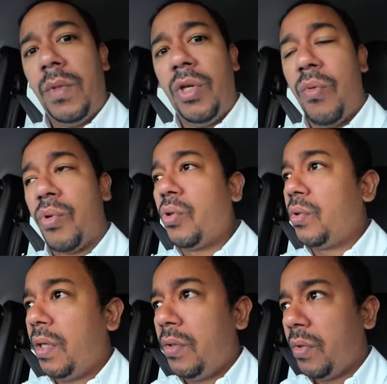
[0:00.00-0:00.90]
y como son
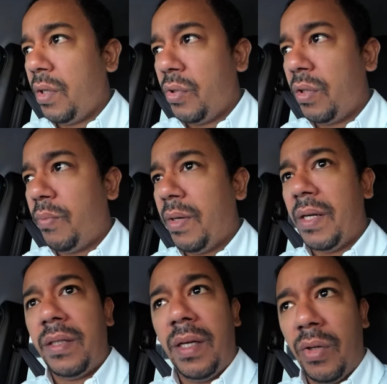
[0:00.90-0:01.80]
terrenos que no se
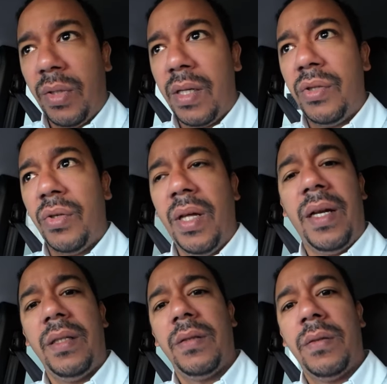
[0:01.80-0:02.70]
parecen a los
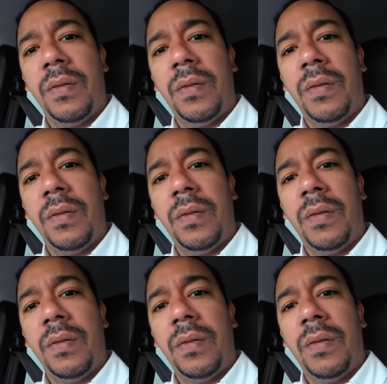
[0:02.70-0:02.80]
tradicionales,